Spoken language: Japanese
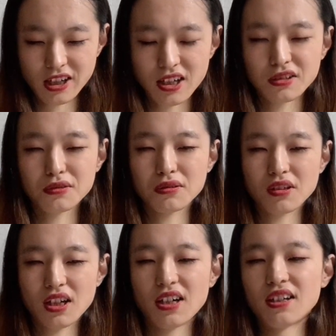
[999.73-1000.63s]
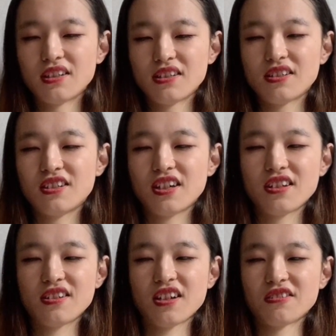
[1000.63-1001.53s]
家族とか支
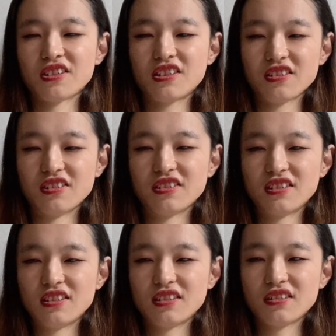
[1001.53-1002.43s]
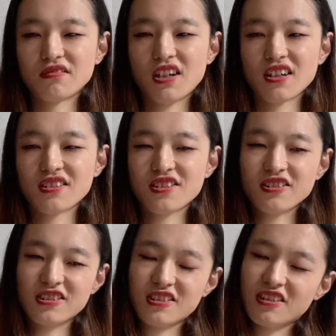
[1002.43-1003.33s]
援者の人は
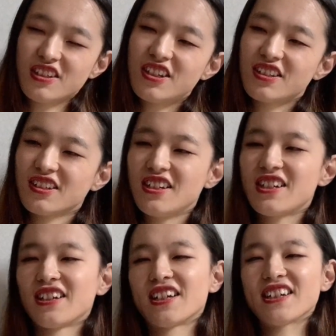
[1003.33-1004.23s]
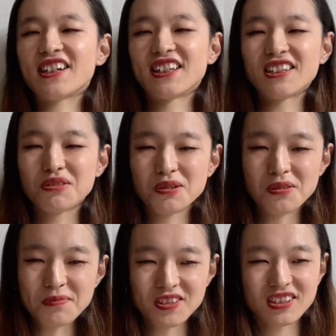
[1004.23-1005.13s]
ちょっと行き過ぎじゃないかなと
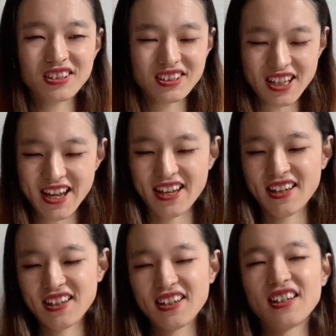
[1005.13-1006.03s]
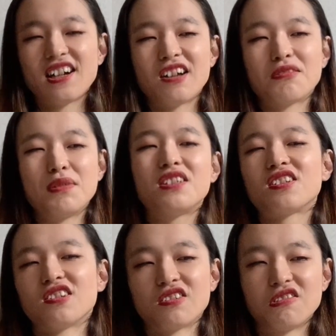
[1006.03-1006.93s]
思ってあの3
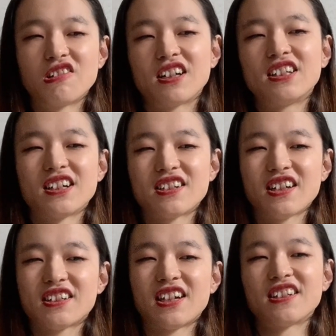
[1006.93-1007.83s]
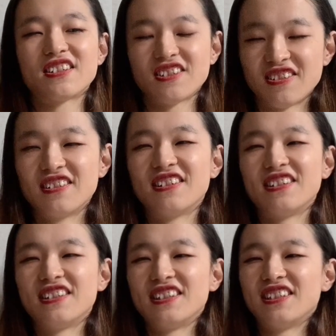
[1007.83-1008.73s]
つの動画になっちゃったんですよ。
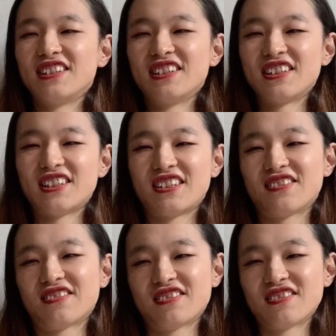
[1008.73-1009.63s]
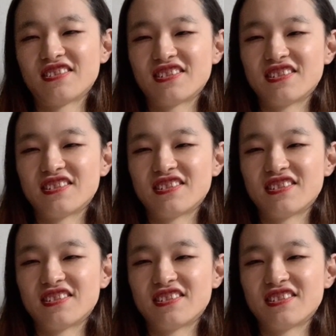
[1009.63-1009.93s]
あの